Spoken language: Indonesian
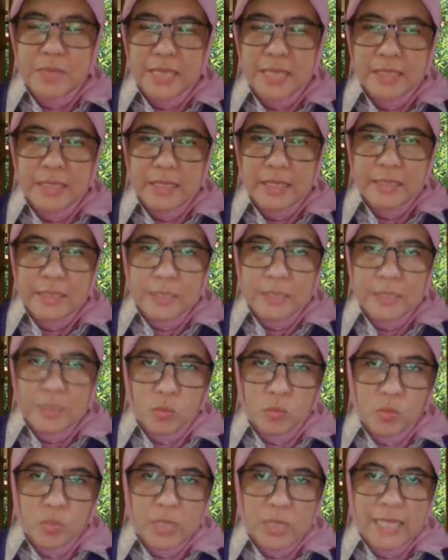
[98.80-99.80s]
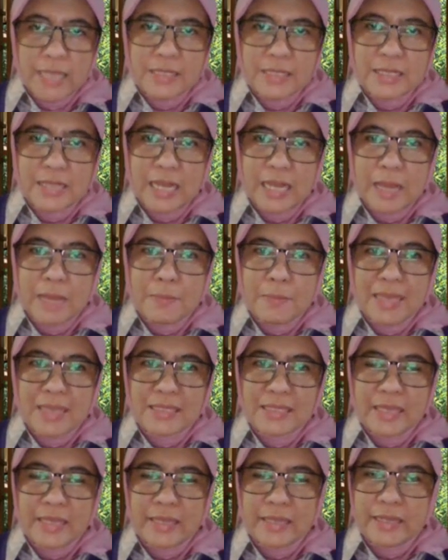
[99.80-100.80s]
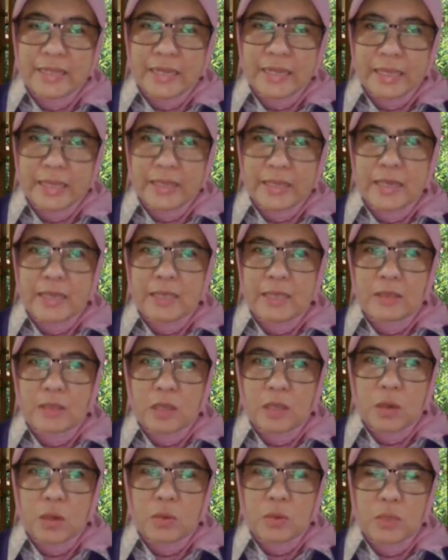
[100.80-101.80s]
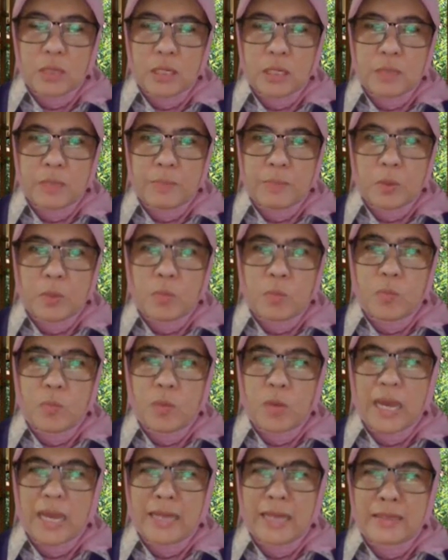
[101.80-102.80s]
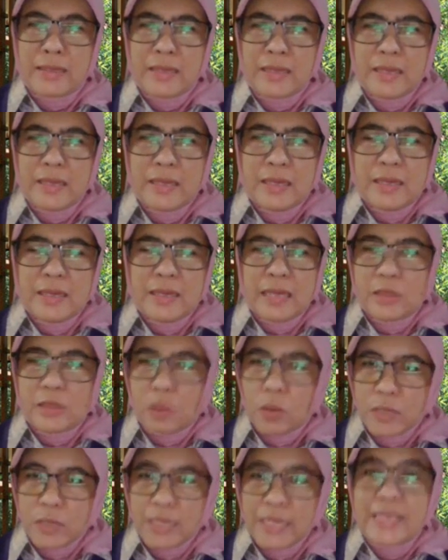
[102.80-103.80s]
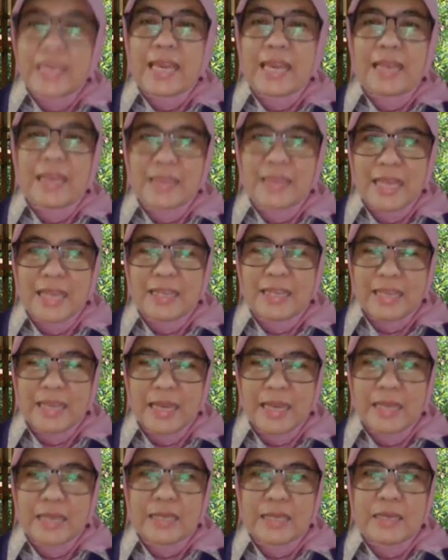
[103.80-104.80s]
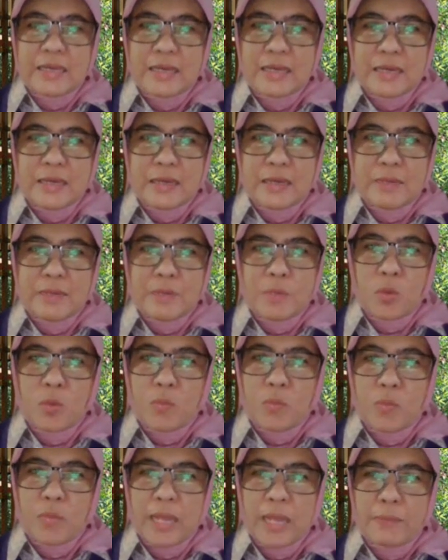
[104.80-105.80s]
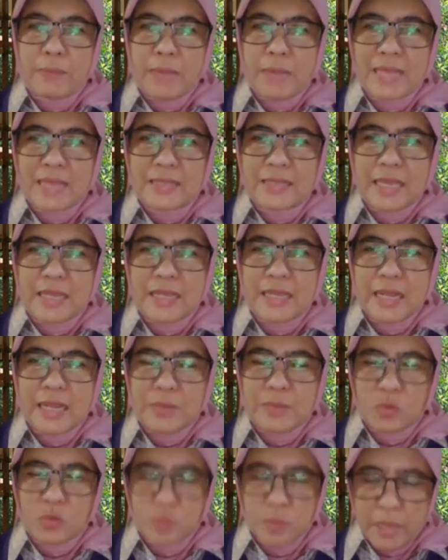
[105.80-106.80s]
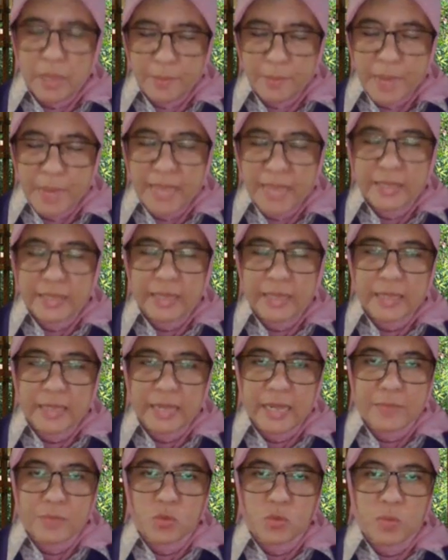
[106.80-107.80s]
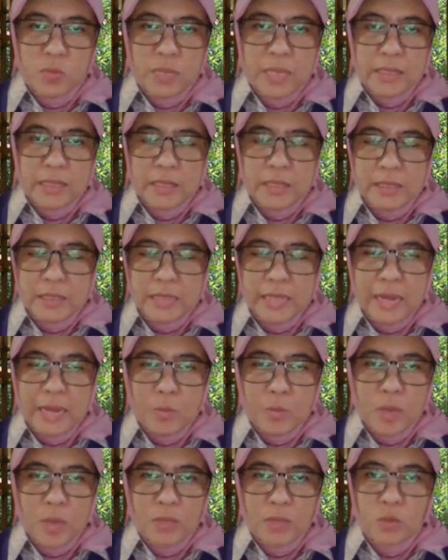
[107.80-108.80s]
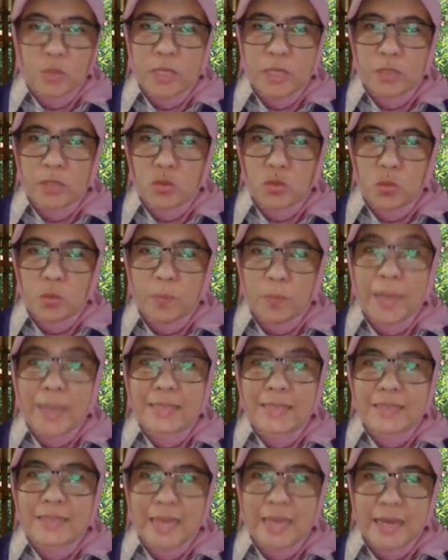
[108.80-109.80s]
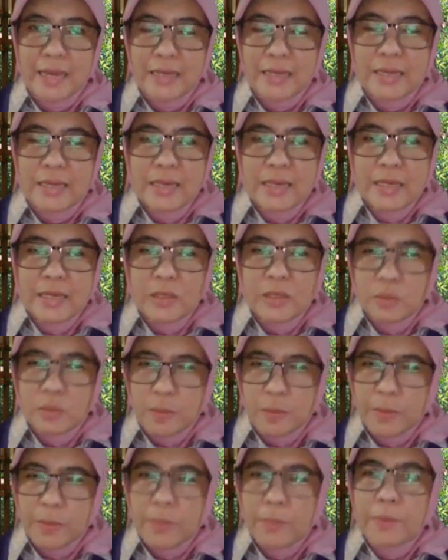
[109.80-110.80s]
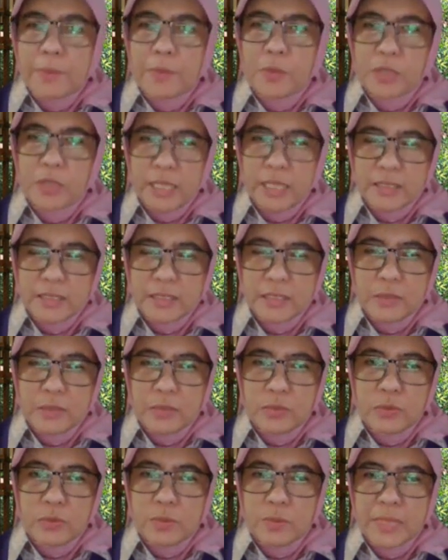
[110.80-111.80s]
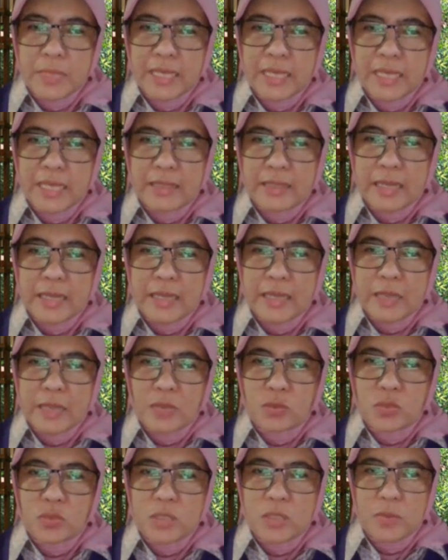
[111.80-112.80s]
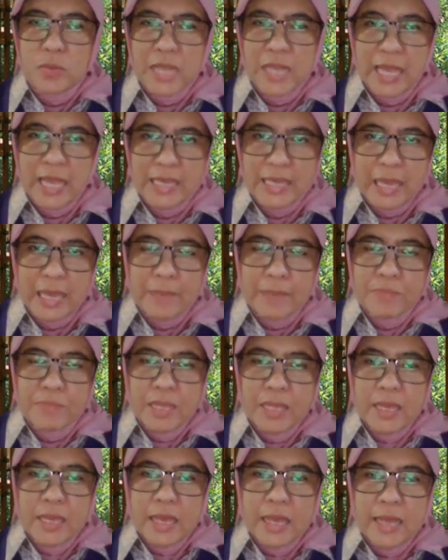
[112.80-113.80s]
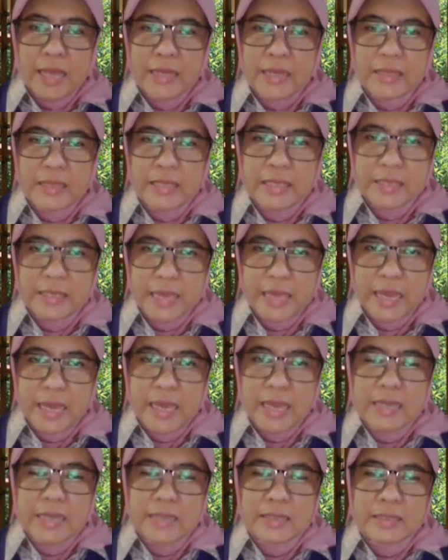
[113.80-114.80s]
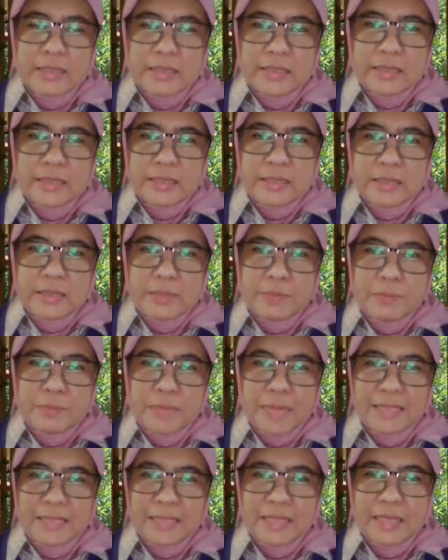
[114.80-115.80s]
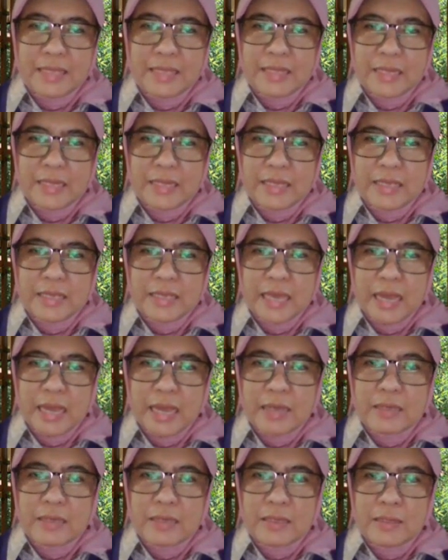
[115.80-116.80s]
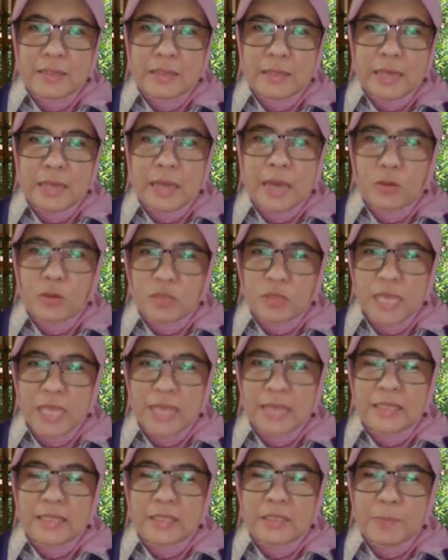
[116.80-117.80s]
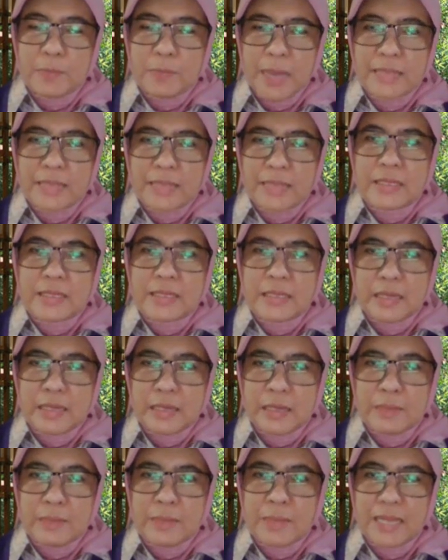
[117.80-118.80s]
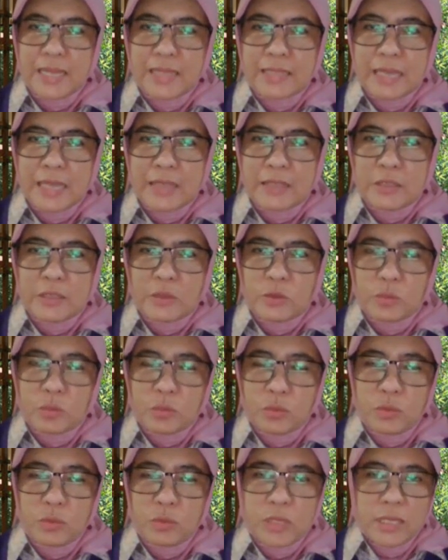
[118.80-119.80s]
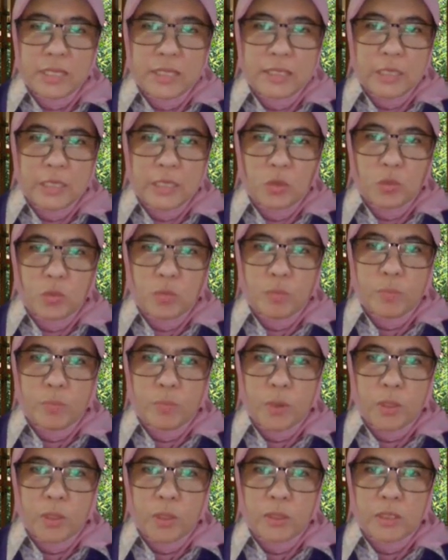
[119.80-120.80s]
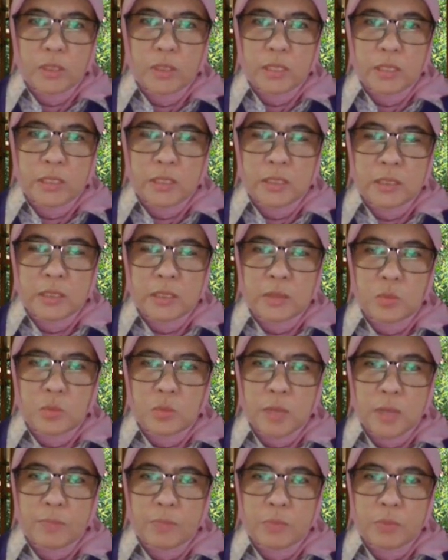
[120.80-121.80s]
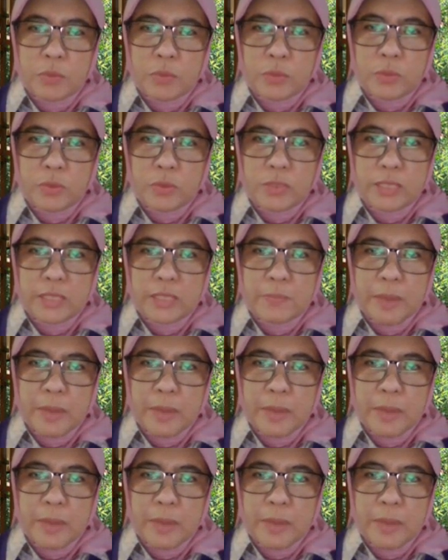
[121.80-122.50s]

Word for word: biasanya satu bulan setelah mass gathering atau uh, penumpukan atau kegiatan ya Mm-hmm. Eh, pengumpulan massa dalam jumlah banyak dalam jumlah eh, dalam waktu yang cukup panjang mm-hmm. itu memang berpotensi untuk meningkatkan kasus di wilayah. Ya. Ada tiga eh, mass gathering yang harus diantisipasi pada saat itu yaitu PON 20 di